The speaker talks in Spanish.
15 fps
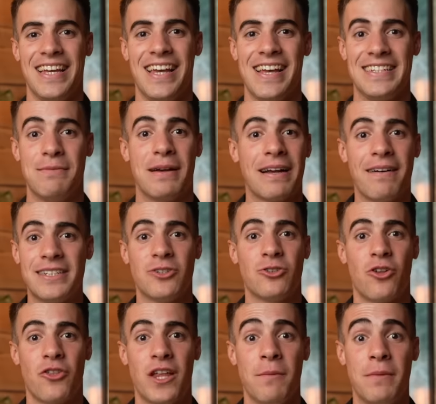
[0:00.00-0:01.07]
Eh, si me acabas de
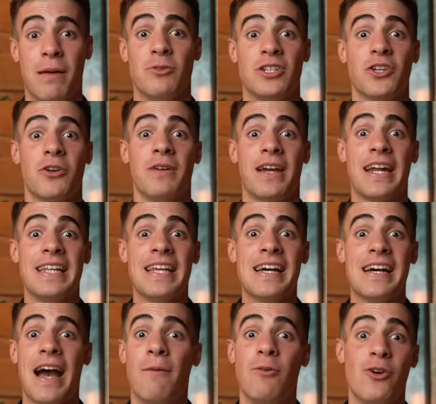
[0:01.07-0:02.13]
conocer, me llamo Sergio Beguería,
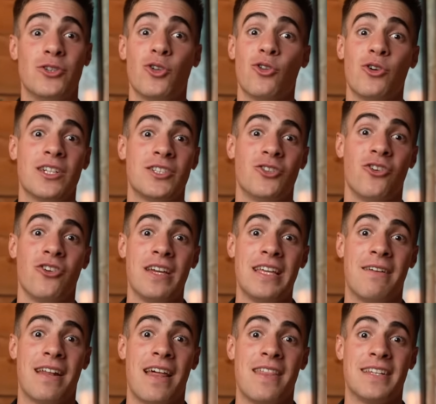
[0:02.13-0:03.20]
hablo de todo esto y la
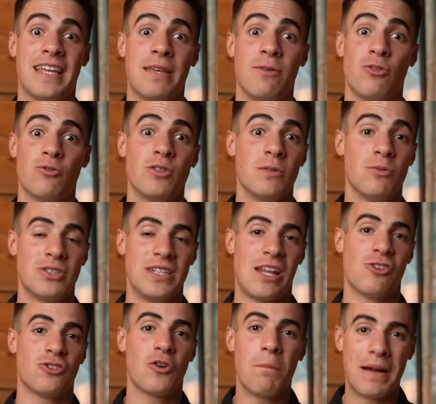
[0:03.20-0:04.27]
verdad es que llevo los últimos seis
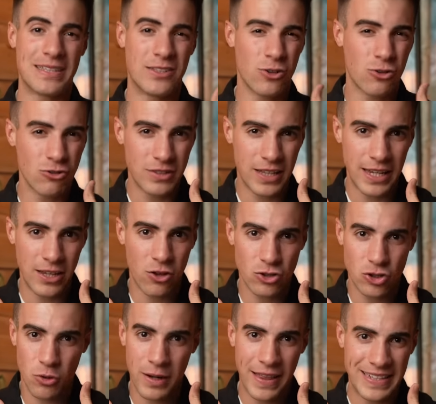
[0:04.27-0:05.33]
años compartiendo contenido
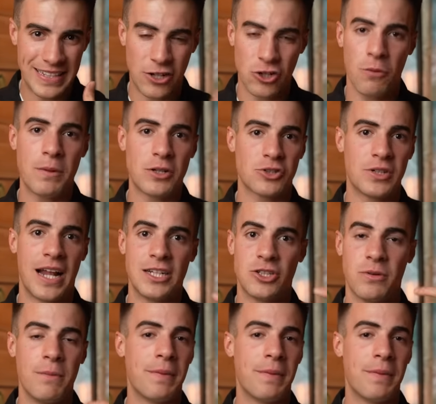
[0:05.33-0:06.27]
sobre desarrollo personal, sobre